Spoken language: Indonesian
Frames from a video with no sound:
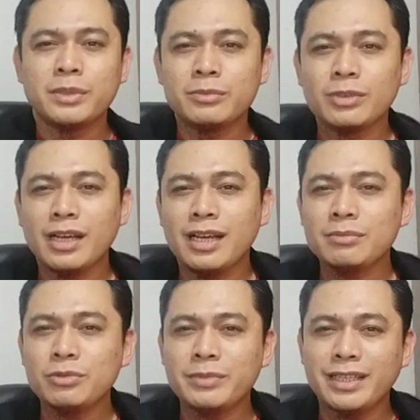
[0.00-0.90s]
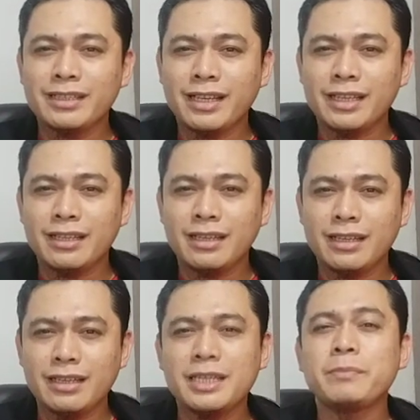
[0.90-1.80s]
Permukaan bumi kita
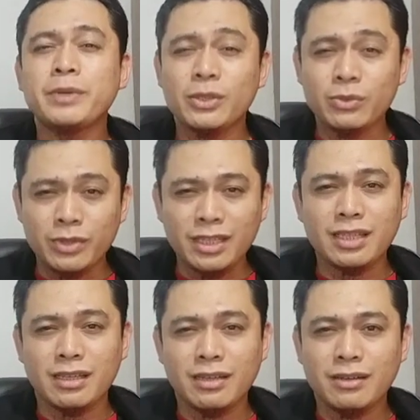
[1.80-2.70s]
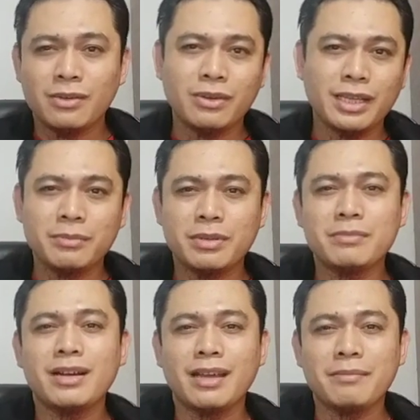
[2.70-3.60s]
ini dipenuhi oleh
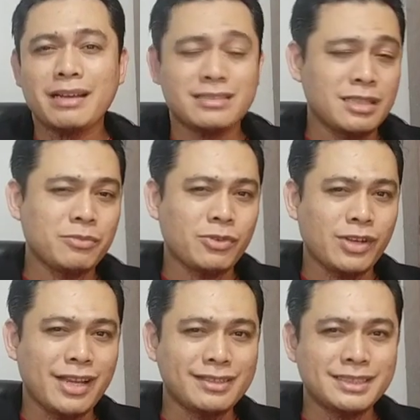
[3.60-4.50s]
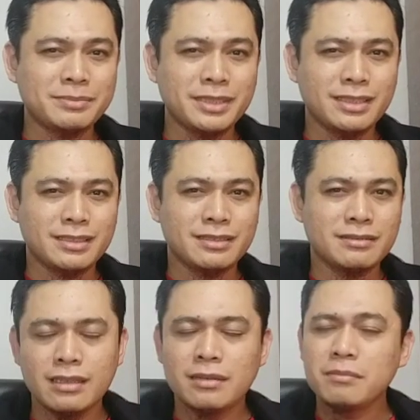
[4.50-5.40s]
berbagai macam organisme.
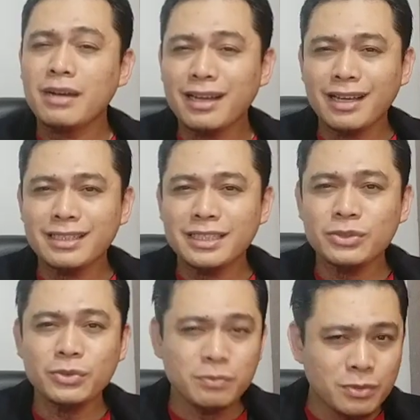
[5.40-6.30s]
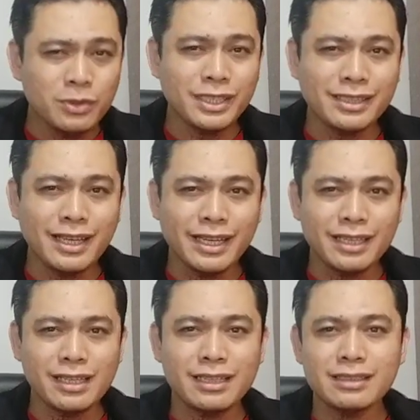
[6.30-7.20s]
Bahkan di tubuh kita
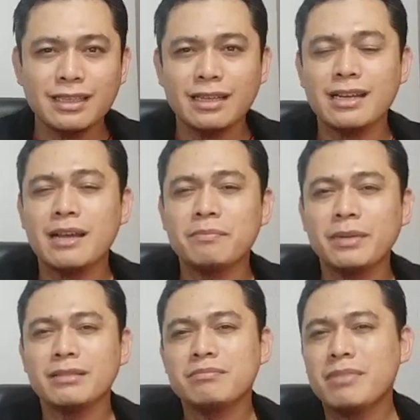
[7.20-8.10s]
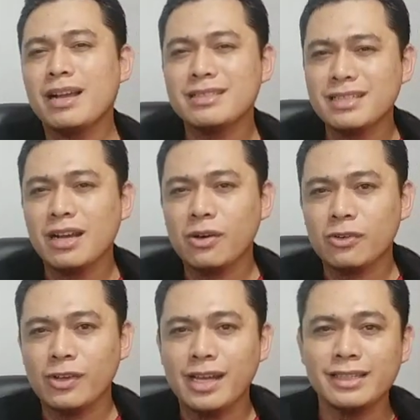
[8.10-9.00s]
ini terdapat banyak
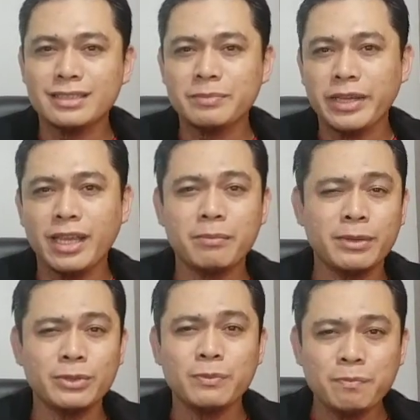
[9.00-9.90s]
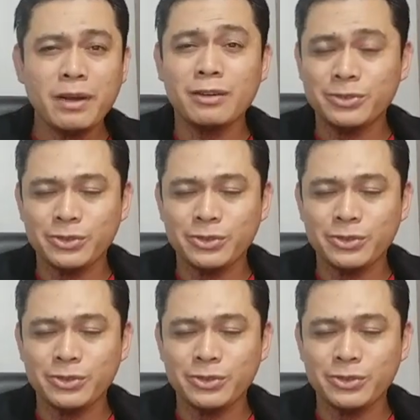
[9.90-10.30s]
organisme yang menumpang